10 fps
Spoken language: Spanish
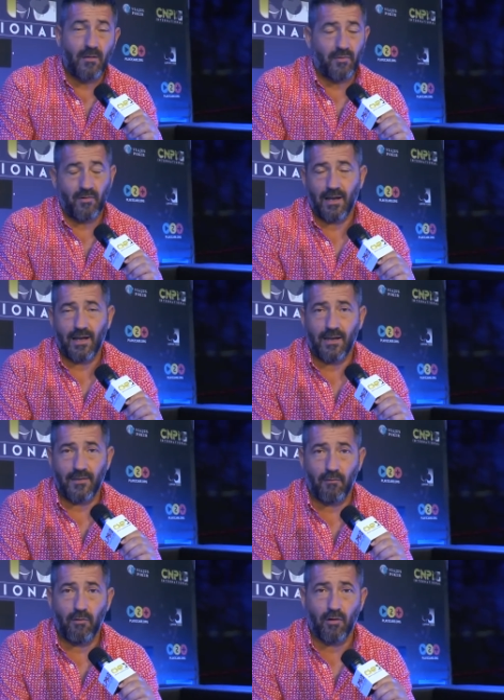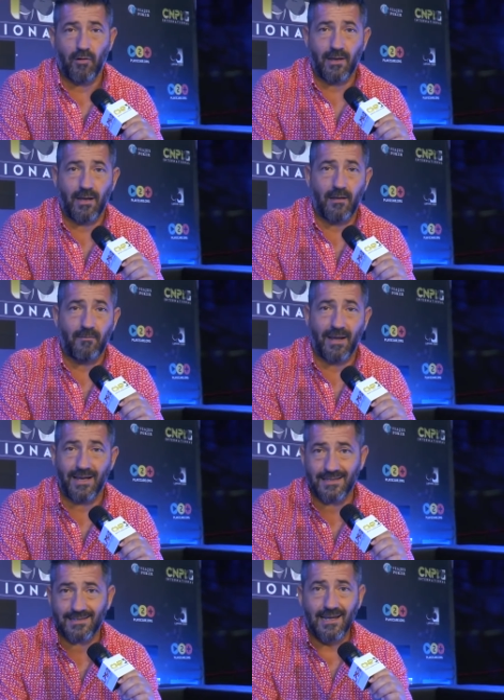por la ley de juego en el
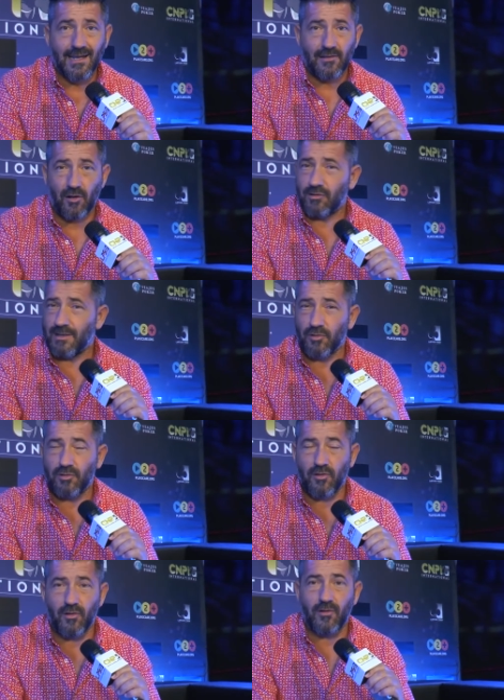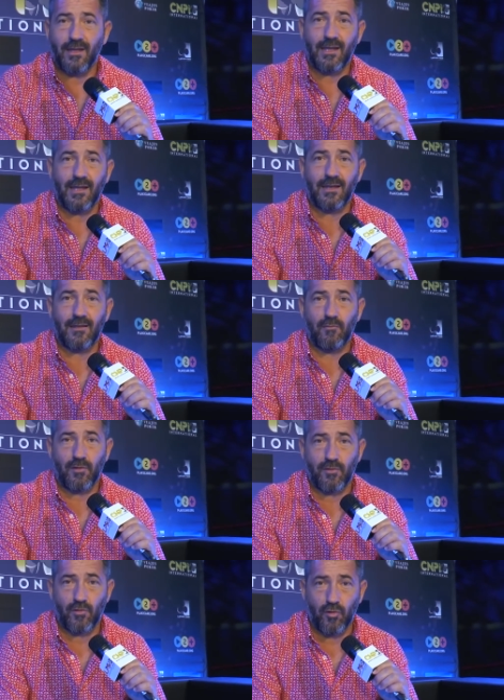país. Te lo contamos todo en
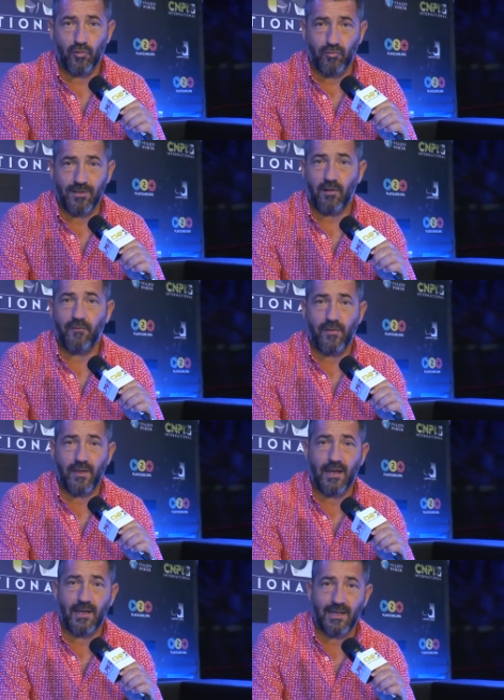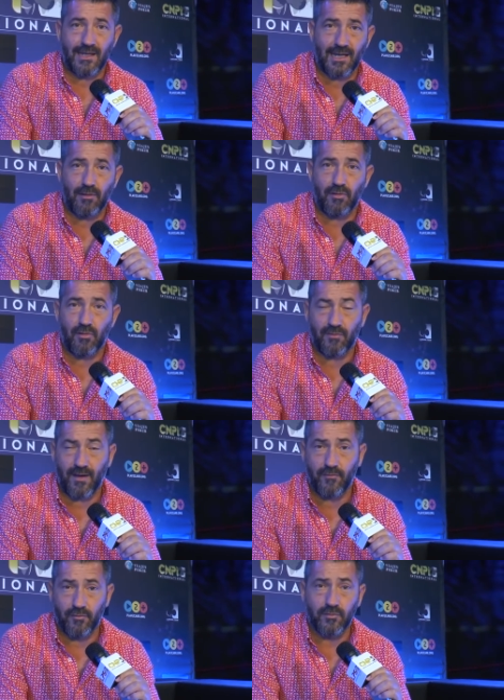nuestro Twitter oficial y en nuestro
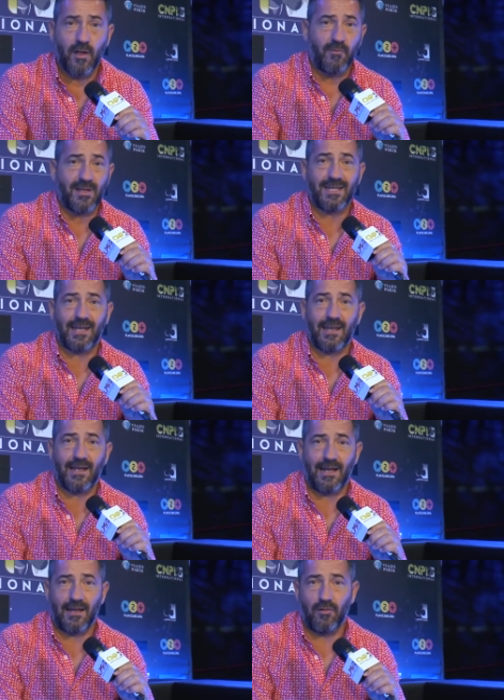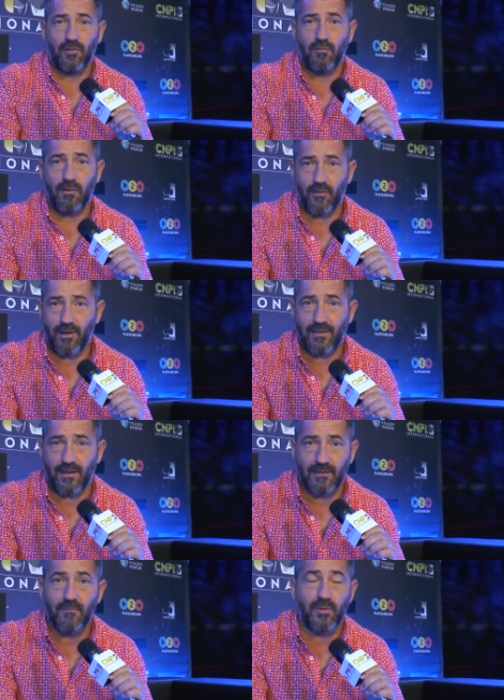Facebook. Puedes seguir a los jugadores
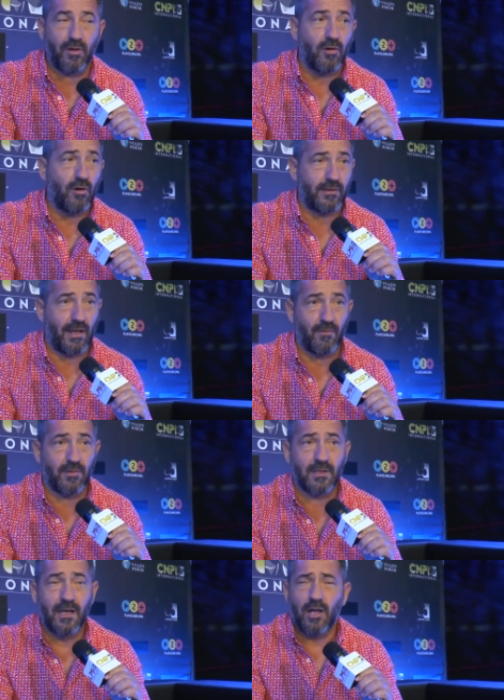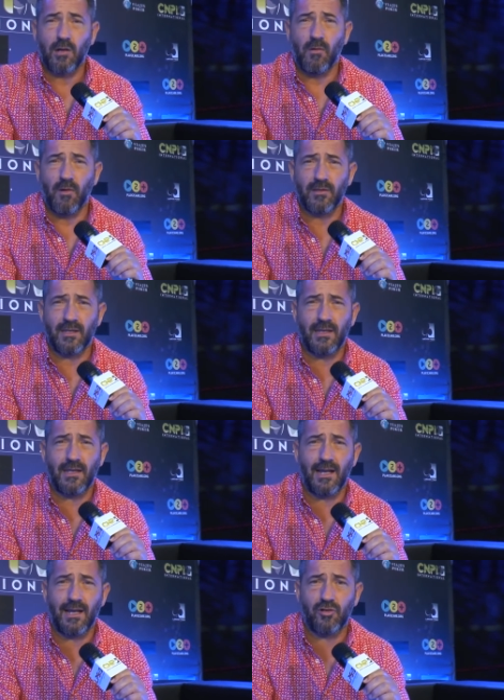del Team Pro. Hoy tenemos como Bonti
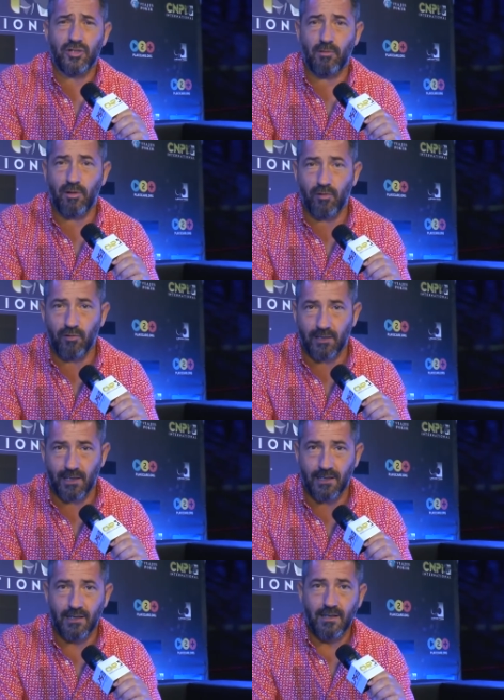a José Luis Urrutia,